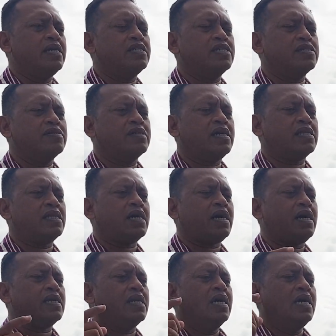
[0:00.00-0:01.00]
di situ
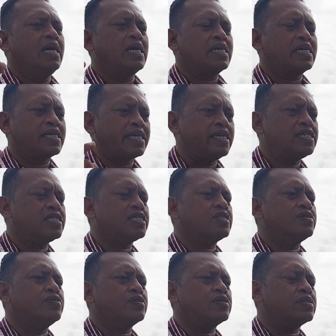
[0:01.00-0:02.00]
dikatakan
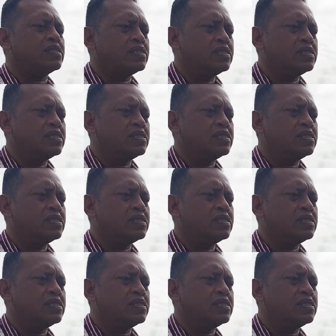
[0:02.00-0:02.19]
Kristus